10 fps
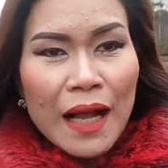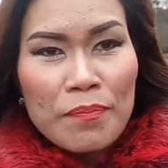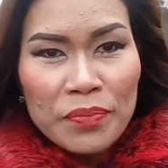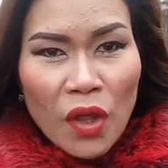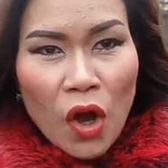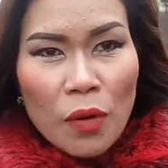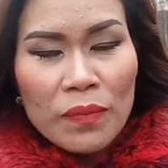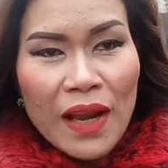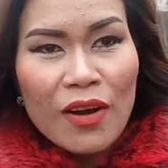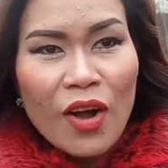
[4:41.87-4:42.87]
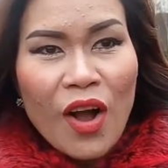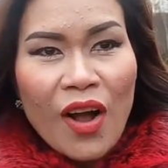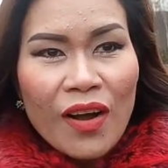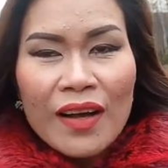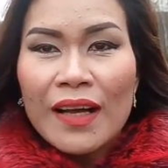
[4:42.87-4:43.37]
คำตอบแล้ว
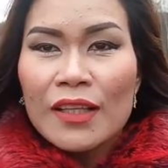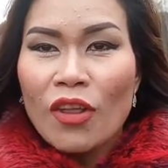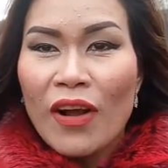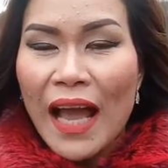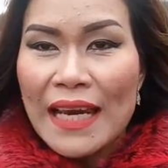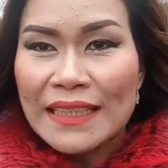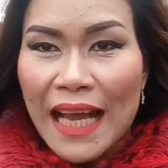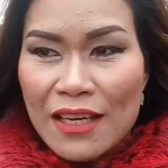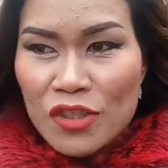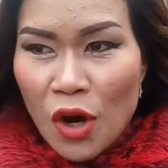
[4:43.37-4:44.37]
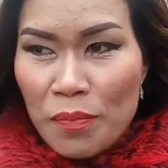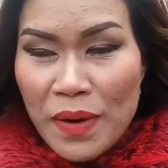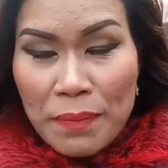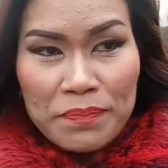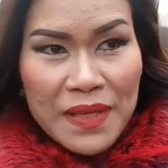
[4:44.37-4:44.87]
ก็ต้องการการยอม
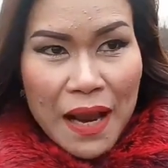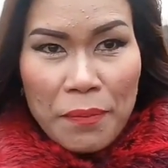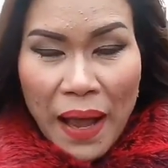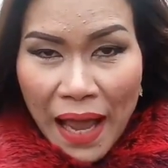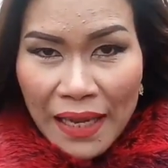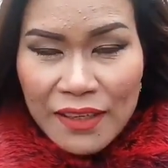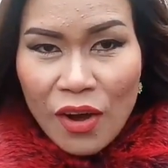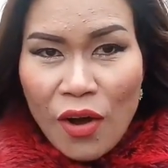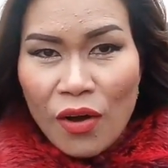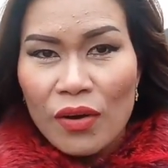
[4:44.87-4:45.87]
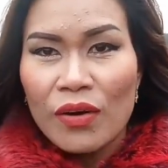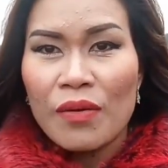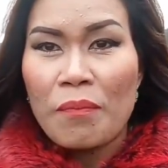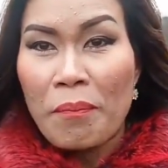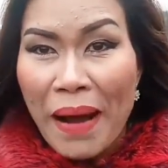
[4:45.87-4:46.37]
รับจากภายนอก
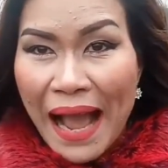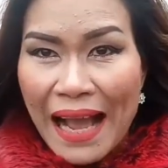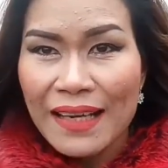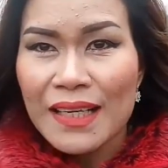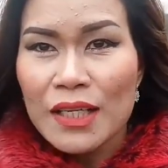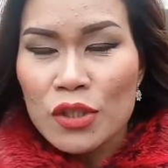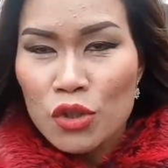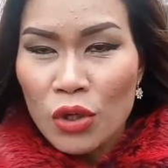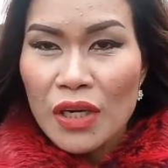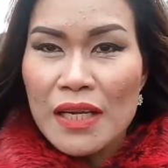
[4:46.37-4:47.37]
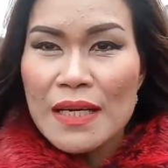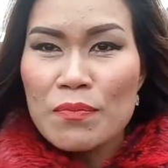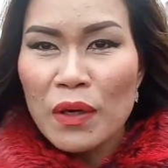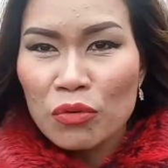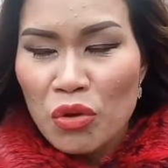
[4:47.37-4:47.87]
มากจนลื
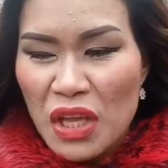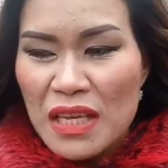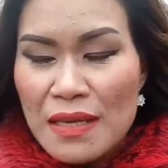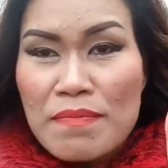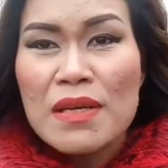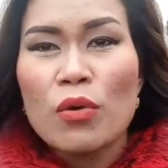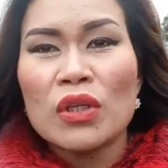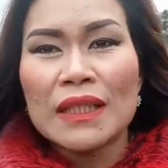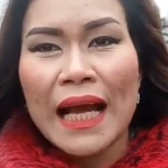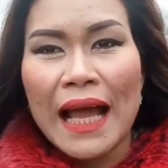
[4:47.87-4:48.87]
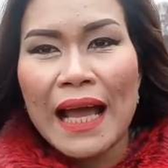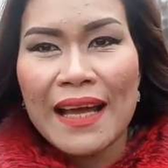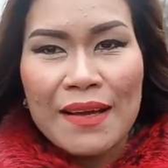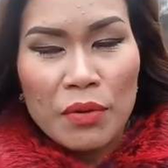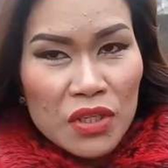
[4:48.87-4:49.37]
มว่าตัวเองนี่มีคุณค่า
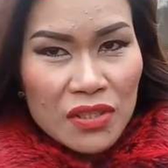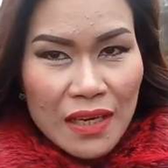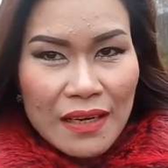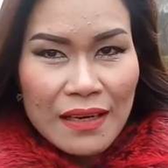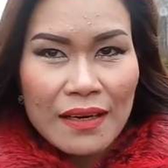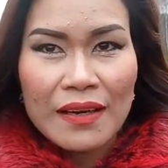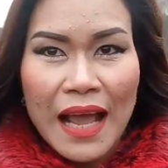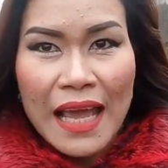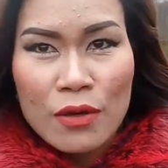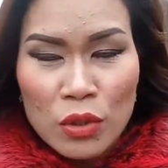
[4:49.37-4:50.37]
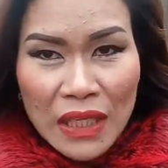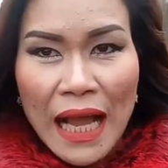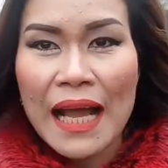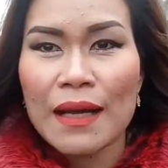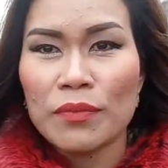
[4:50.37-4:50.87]
เพราะฉะนั้นให้คุณ
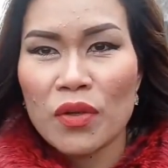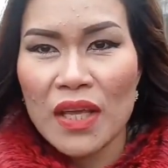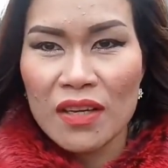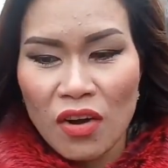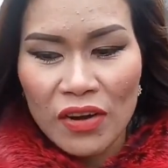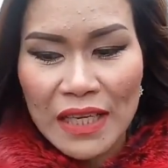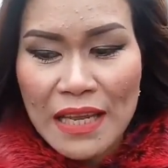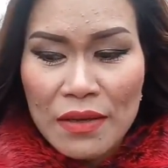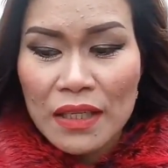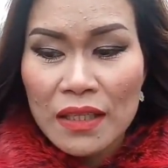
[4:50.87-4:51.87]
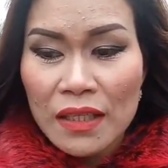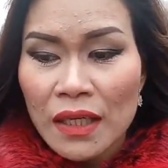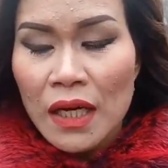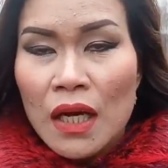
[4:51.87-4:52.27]
ค่ากับตัวเองก่อน นี่คือ